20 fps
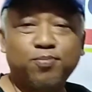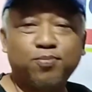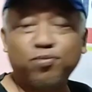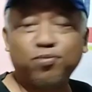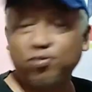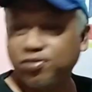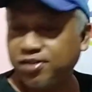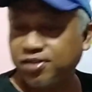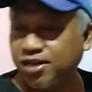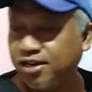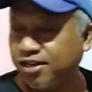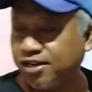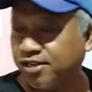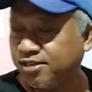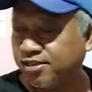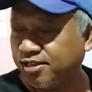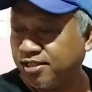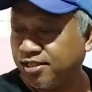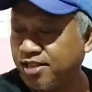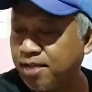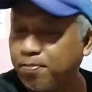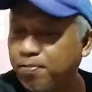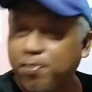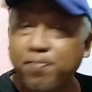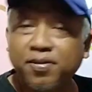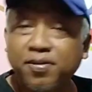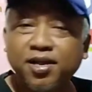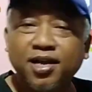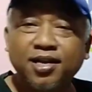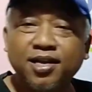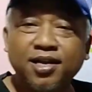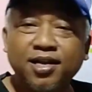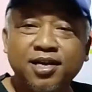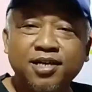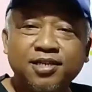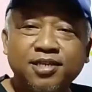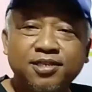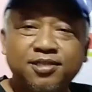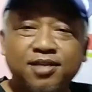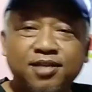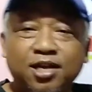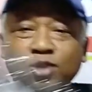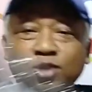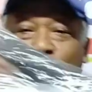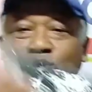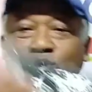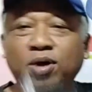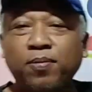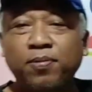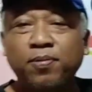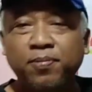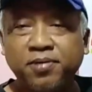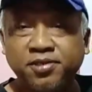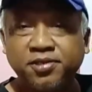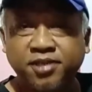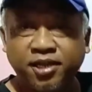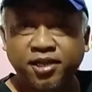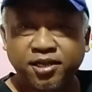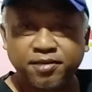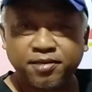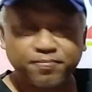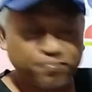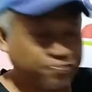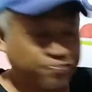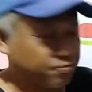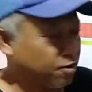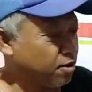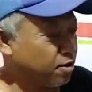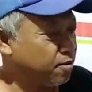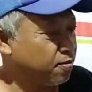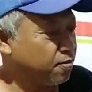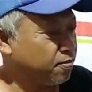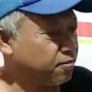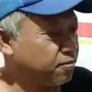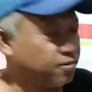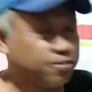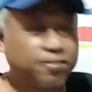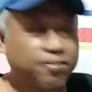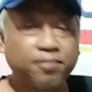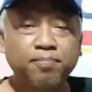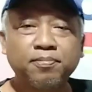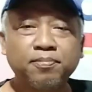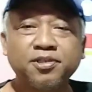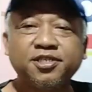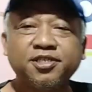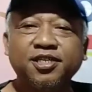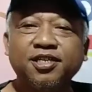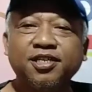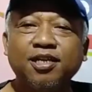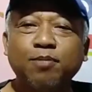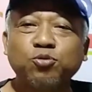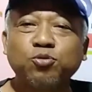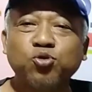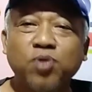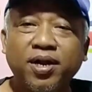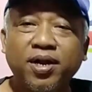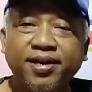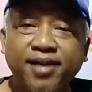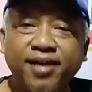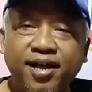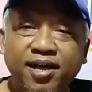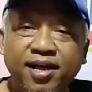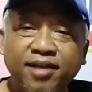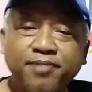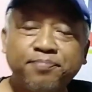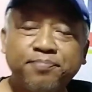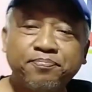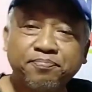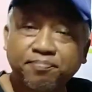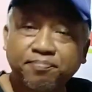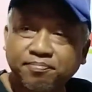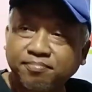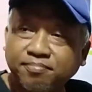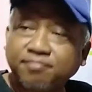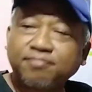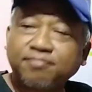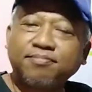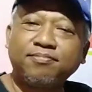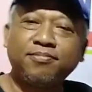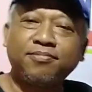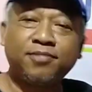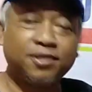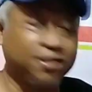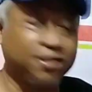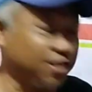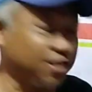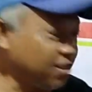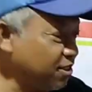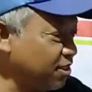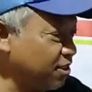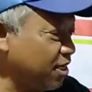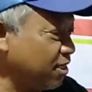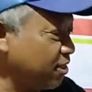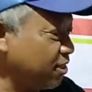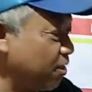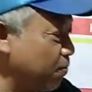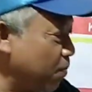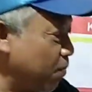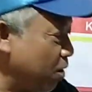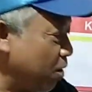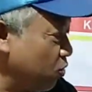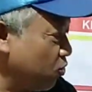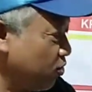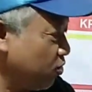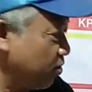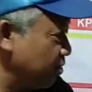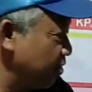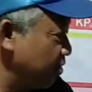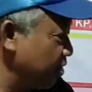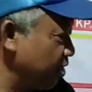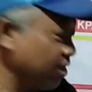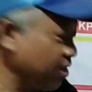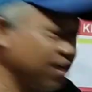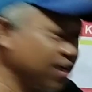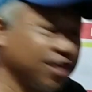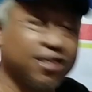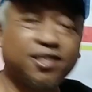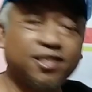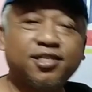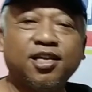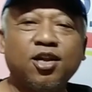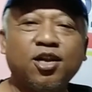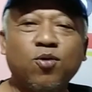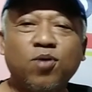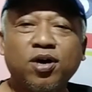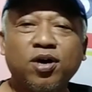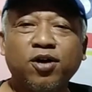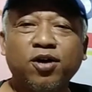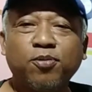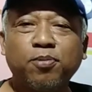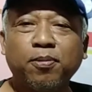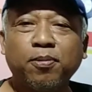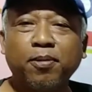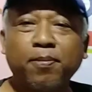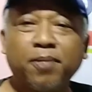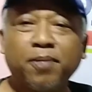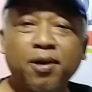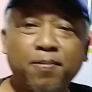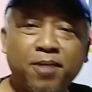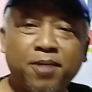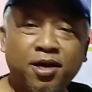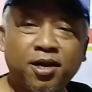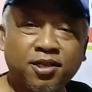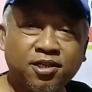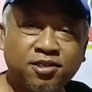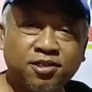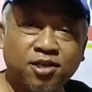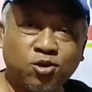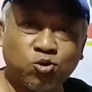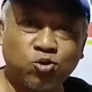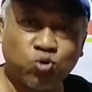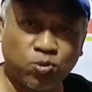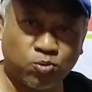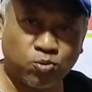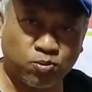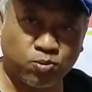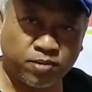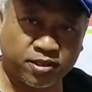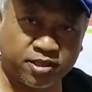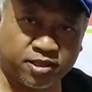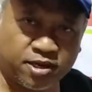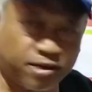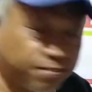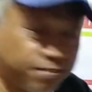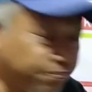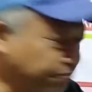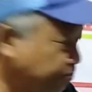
ribu. Jadi setiap pembelian satu Habib Rizik, Masjid Enam Syuhada yang sedang saya bangun di atas tanah wakaf Bapak para Mahasiswa 120 meter,